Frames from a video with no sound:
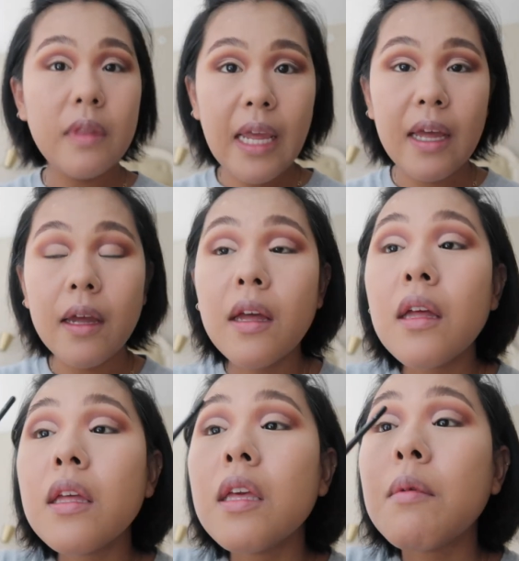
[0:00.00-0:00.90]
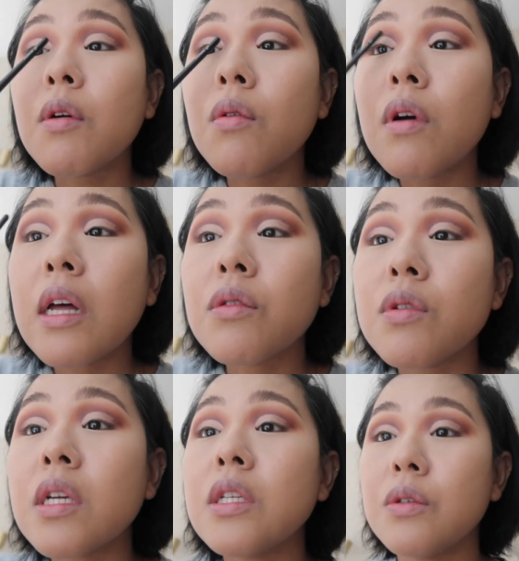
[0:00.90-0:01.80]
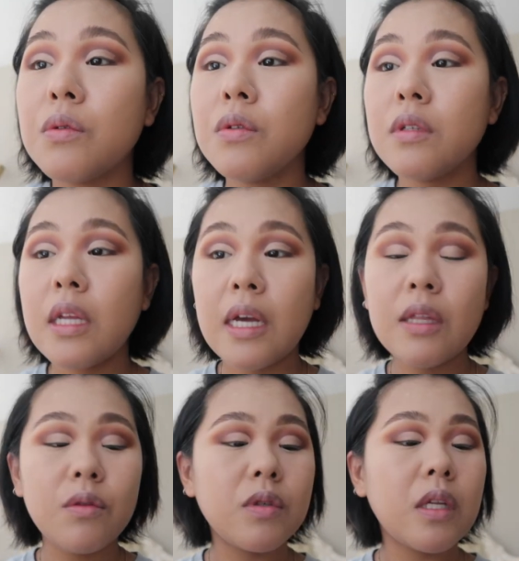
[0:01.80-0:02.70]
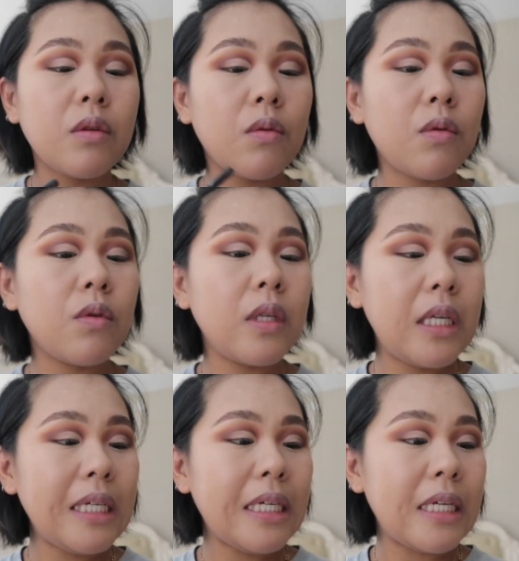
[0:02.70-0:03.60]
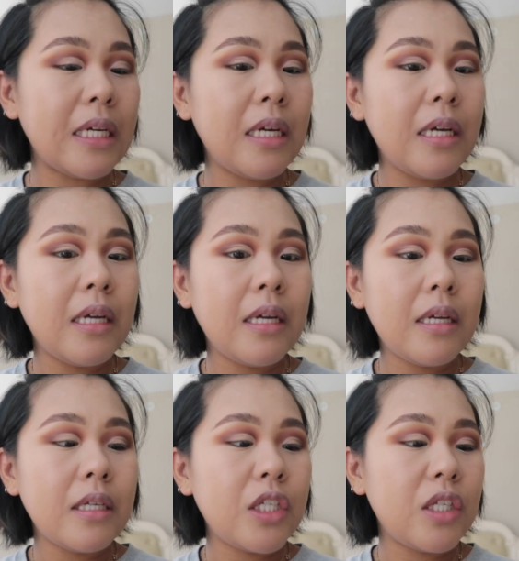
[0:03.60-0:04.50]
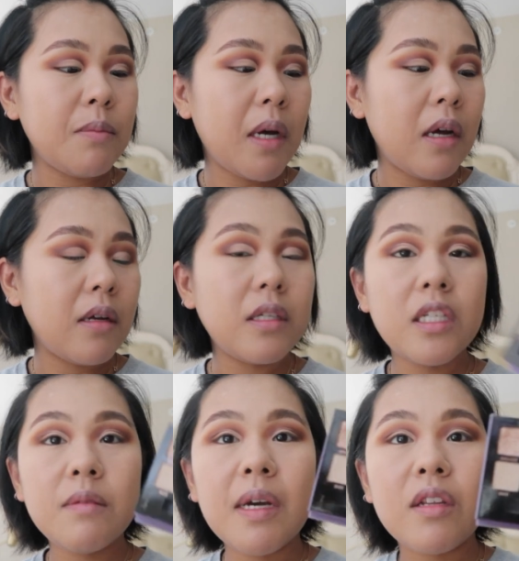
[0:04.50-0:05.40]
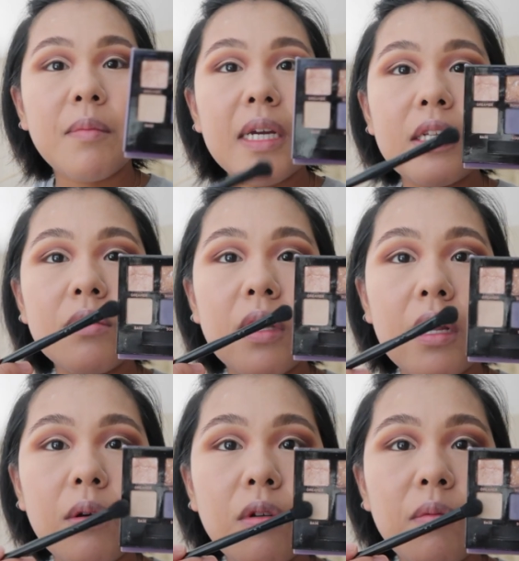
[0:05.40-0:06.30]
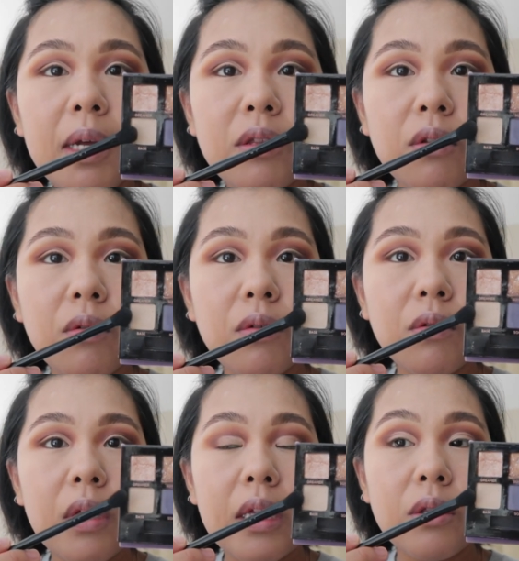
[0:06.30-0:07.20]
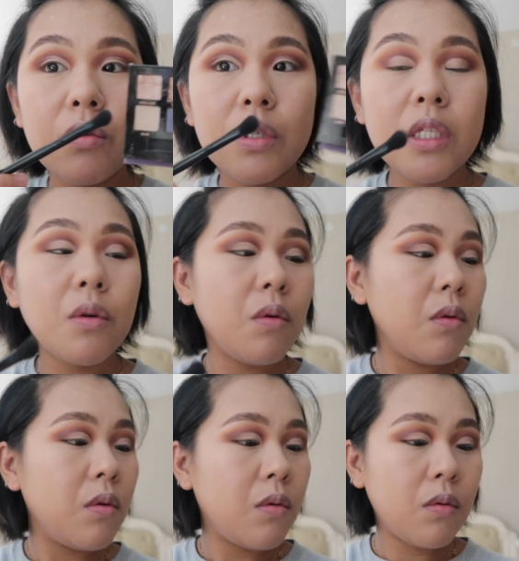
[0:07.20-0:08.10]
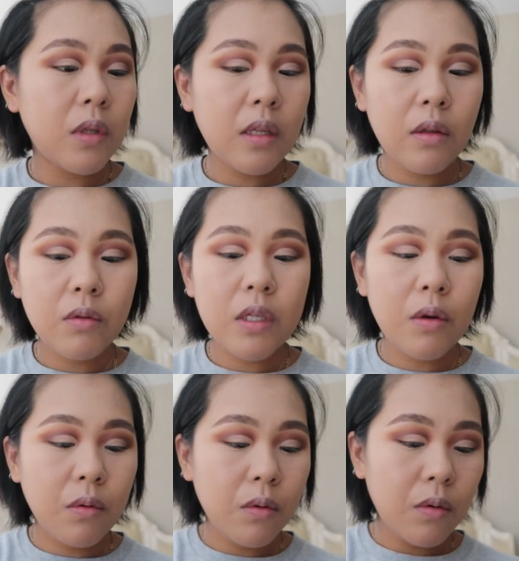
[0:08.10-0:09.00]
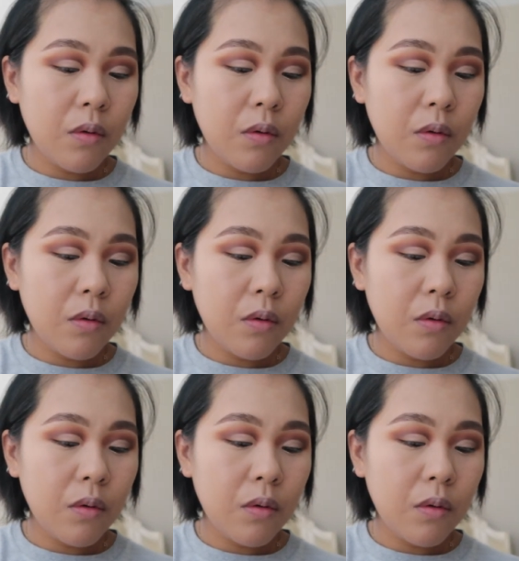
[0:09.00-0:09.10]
で今ここカットしたでしょ。でカットしたところにシマーの前に、そうだな、このマットの、白をただのせよ